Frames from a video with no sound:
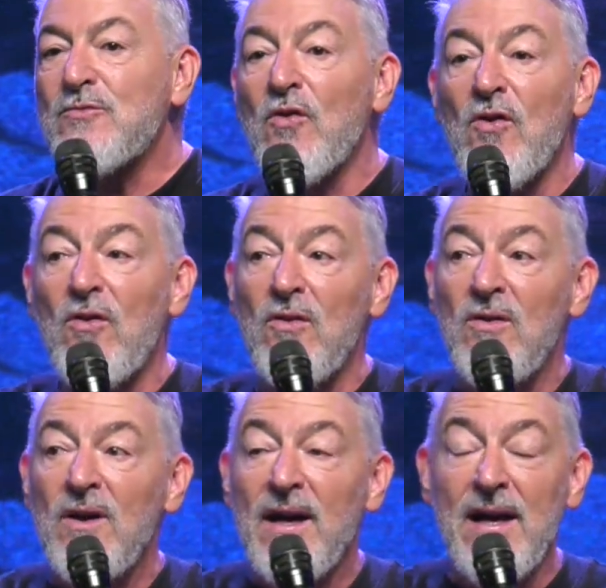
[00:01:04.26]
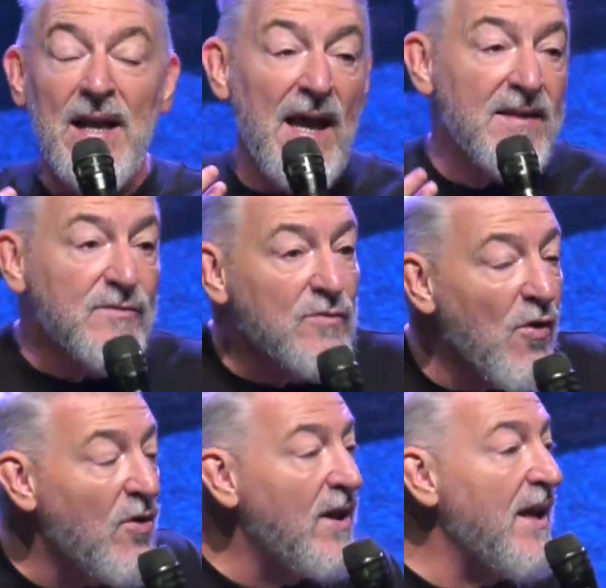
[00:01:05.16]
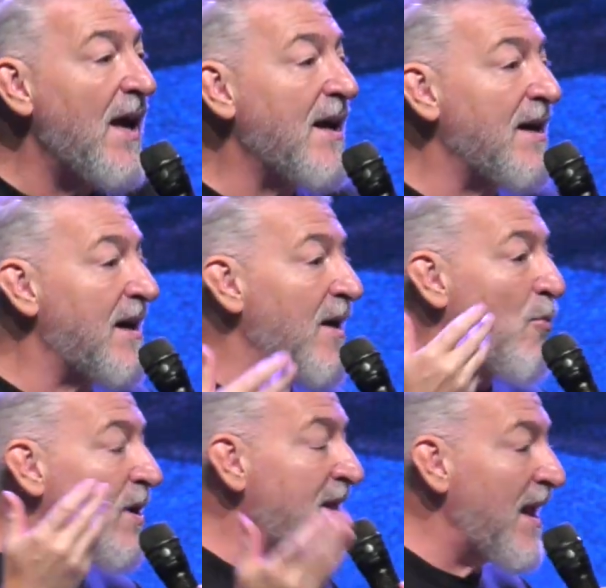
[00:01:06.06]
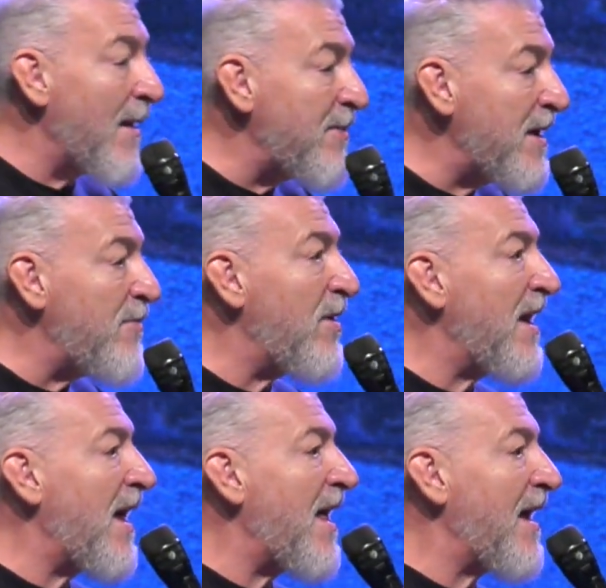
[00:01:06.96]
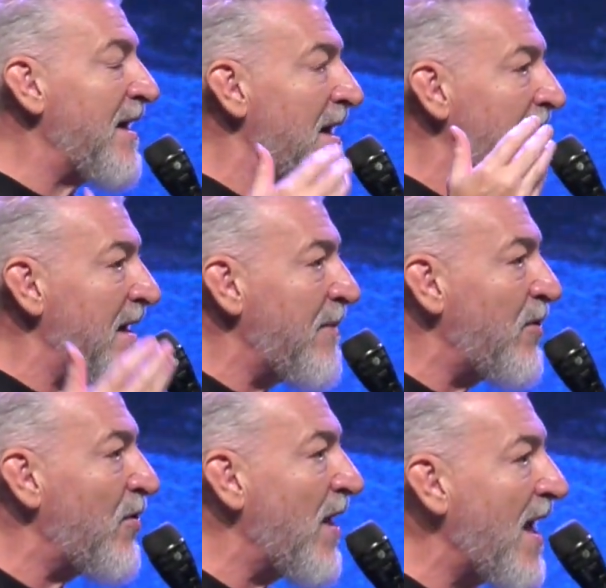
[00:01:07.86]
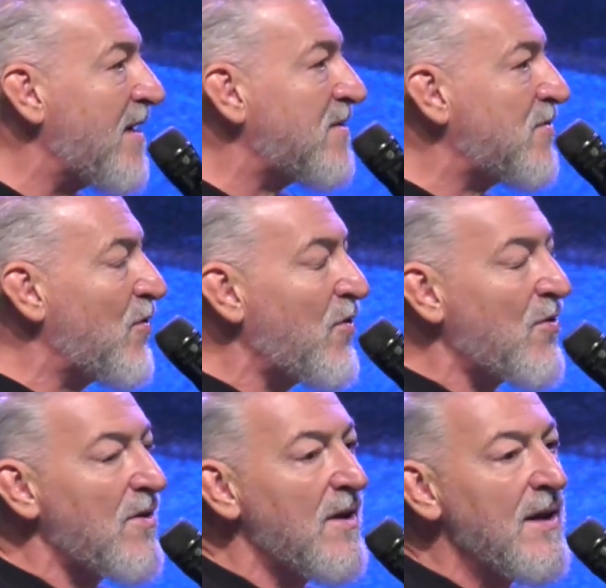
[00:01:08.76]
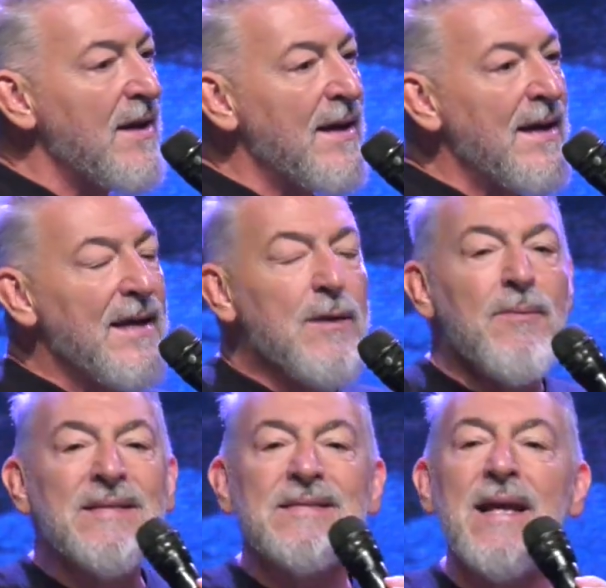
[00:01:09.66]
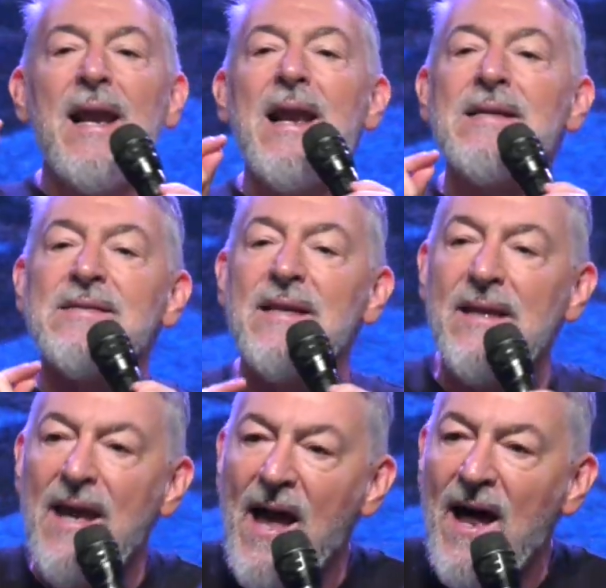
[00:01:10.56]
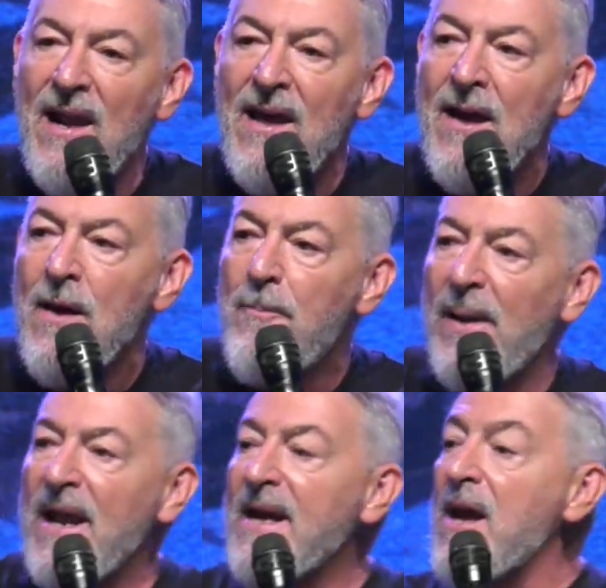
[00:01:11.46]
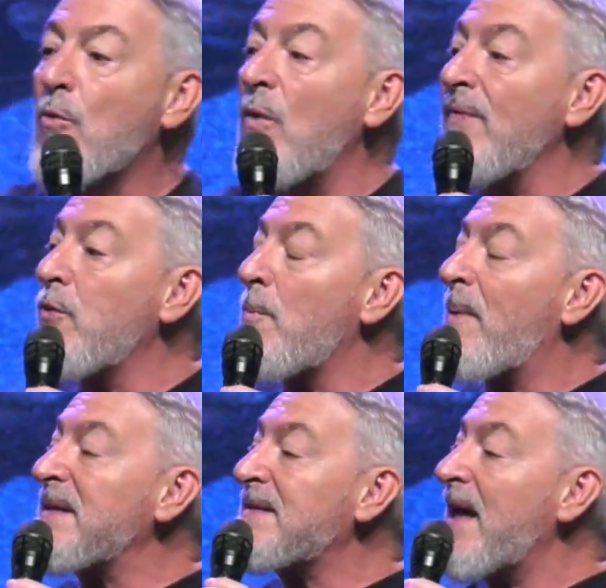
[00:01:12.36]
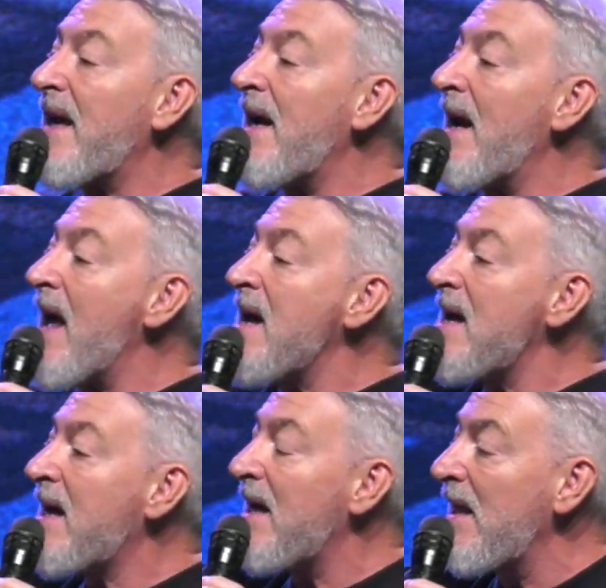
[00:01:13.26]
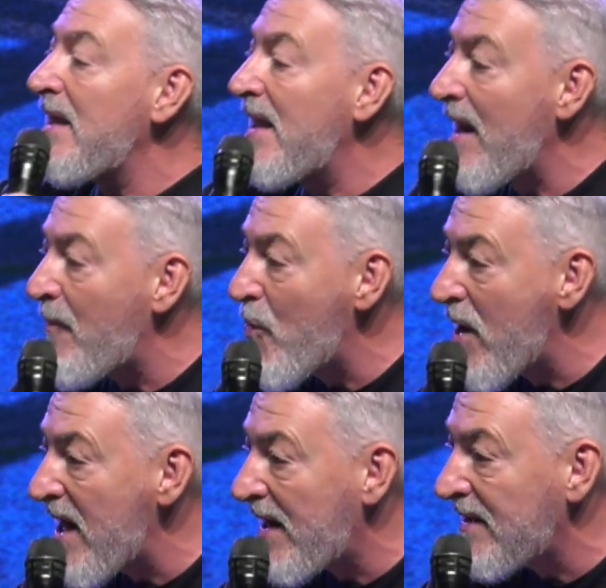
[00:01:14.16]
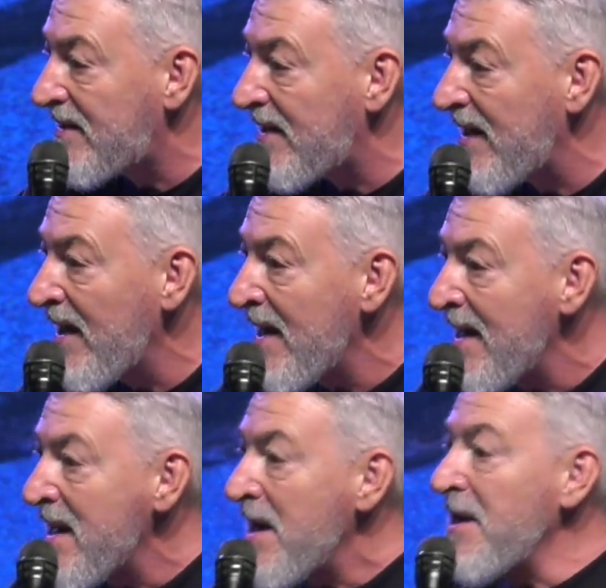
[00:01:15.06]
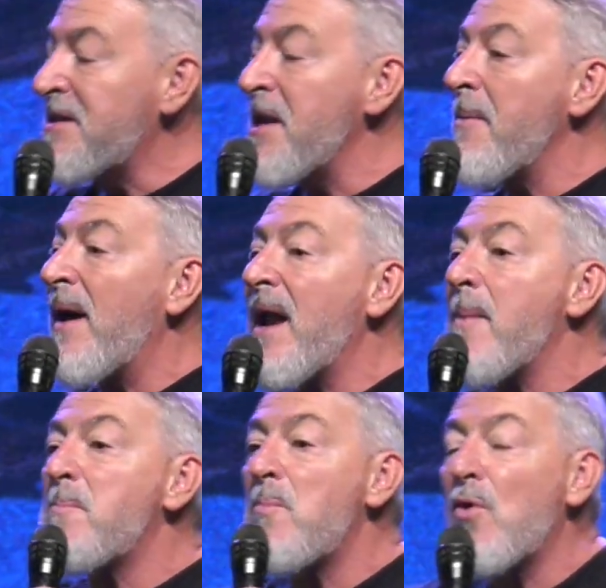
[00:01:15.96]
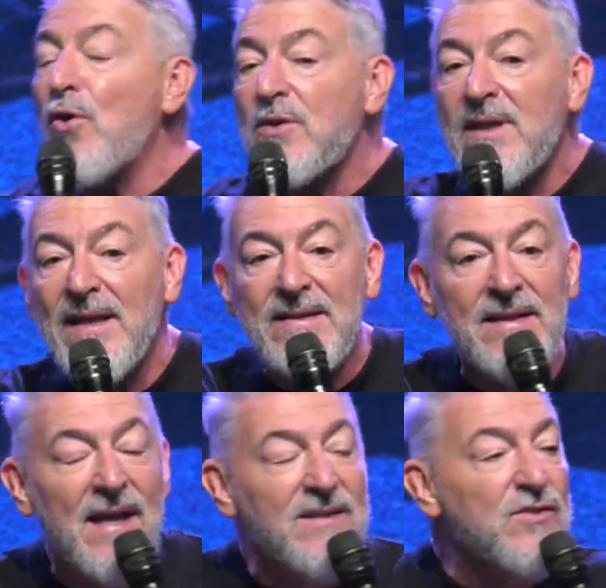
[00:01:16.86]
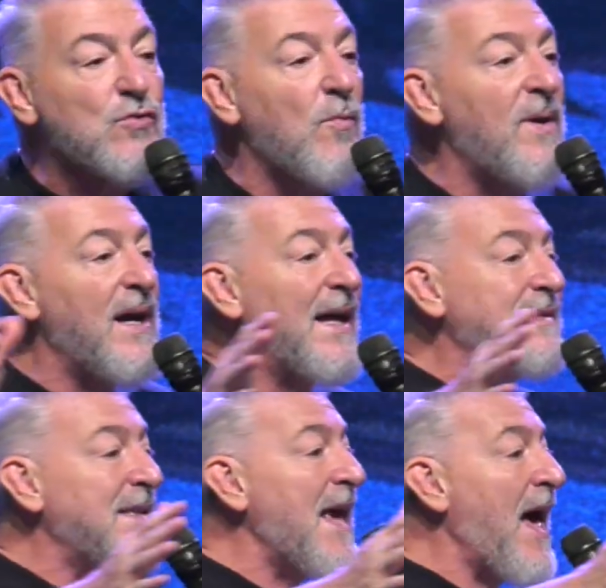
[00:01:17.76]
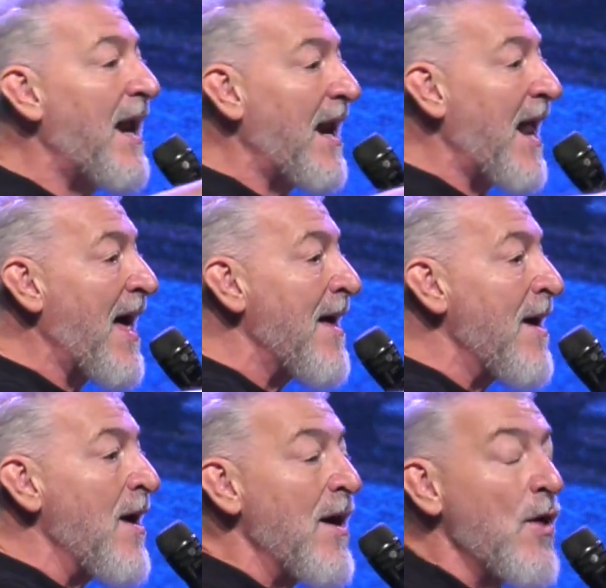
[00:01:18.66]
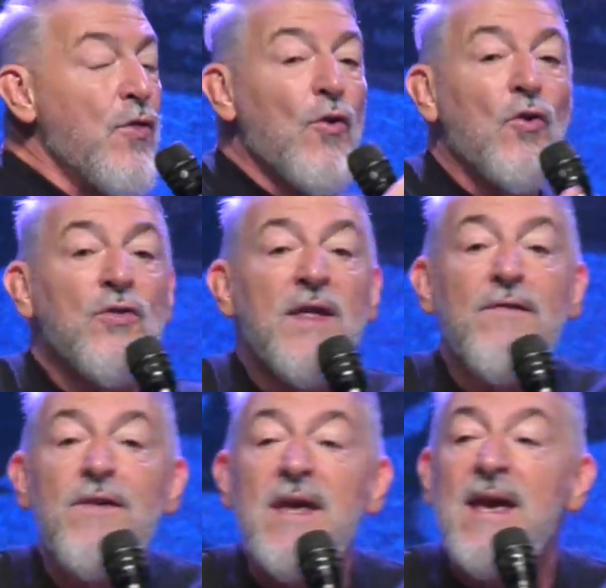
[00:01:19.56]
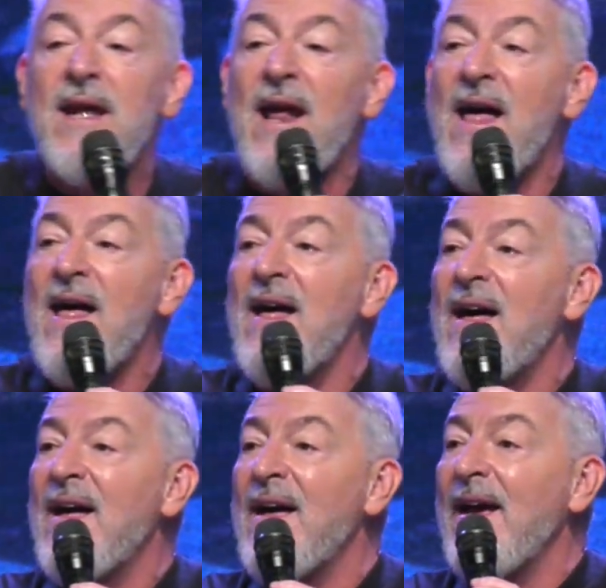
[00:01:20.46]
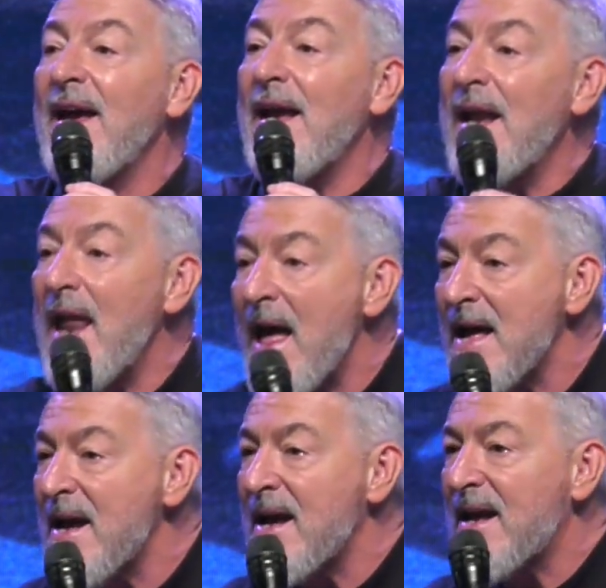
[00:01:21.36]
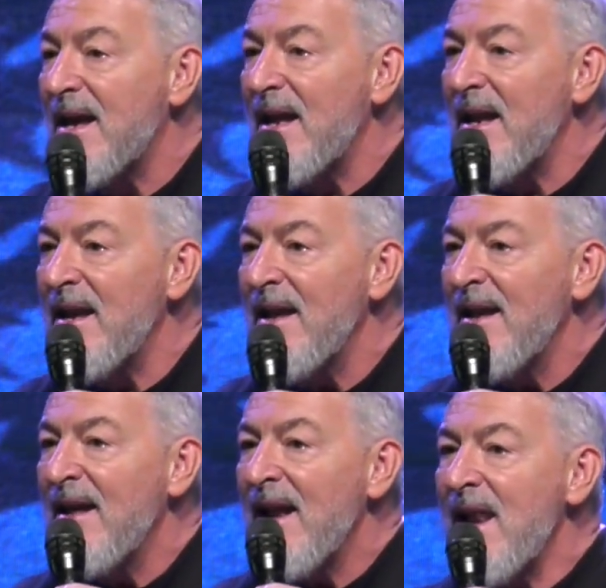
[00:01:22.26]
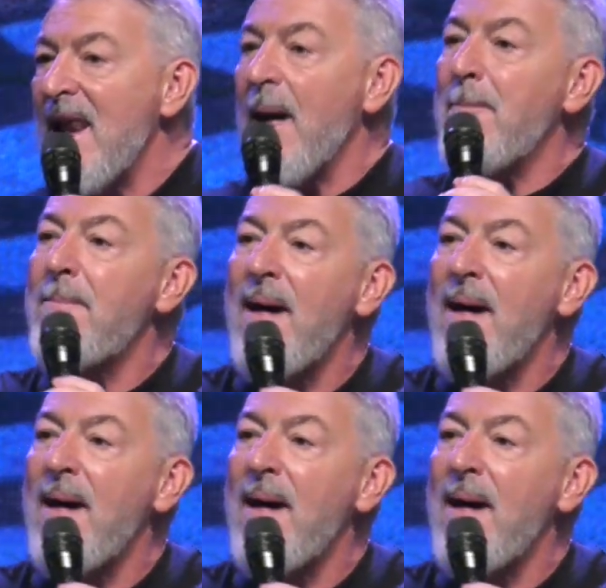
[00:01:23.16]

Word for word: esto es la historia que recuerda la Biblia en el libro de Éxodo. Iba a ser la señal para que cuando pasara el ángel de la muerte y llevara mortandad sobre la tierra, donde viera el ángel la